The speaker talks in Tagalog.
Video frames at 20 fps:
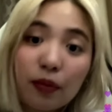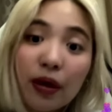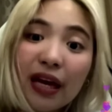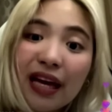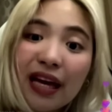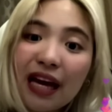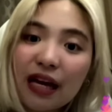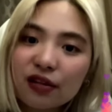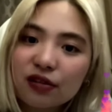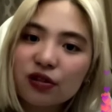
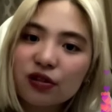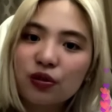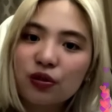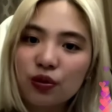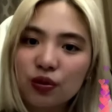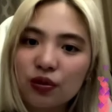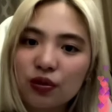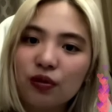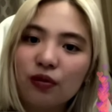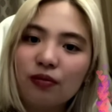Bihayaan niyo sa
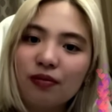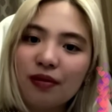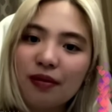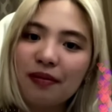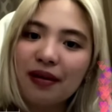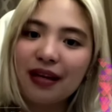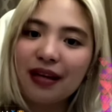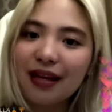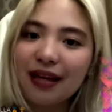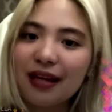susunod
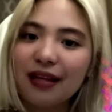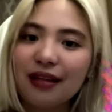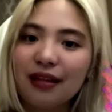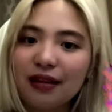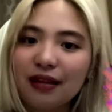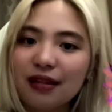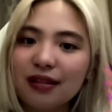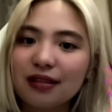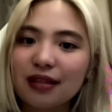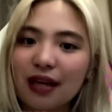may mag
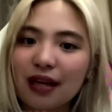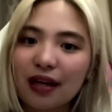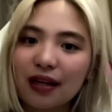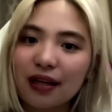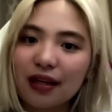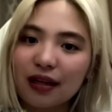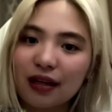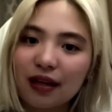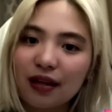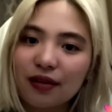edit din sa
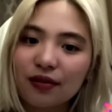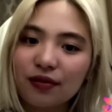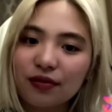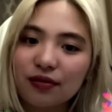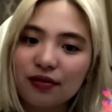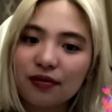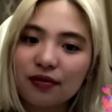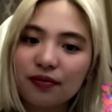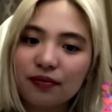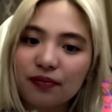akin ng
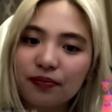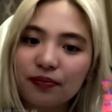ganun.